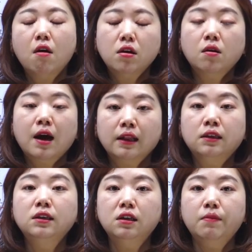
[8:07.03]
그럼
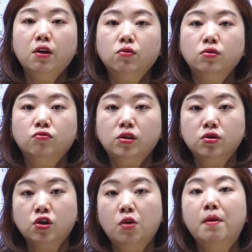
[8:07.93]
같은 금액으로는
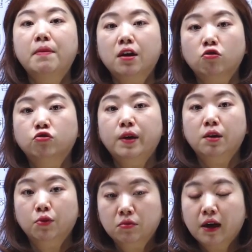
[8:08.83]
우리는 절반밖에
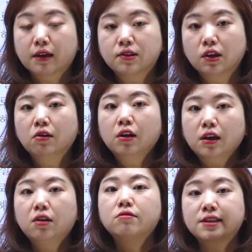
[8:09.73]
구매를 못하겠죠.
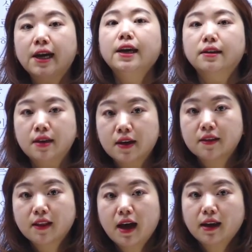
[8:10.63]
이런 차이가
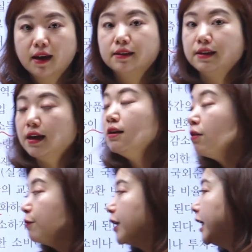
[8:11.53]
생긴다라는
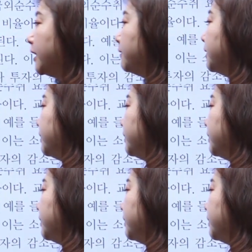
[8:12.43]
얘기인 겁니다.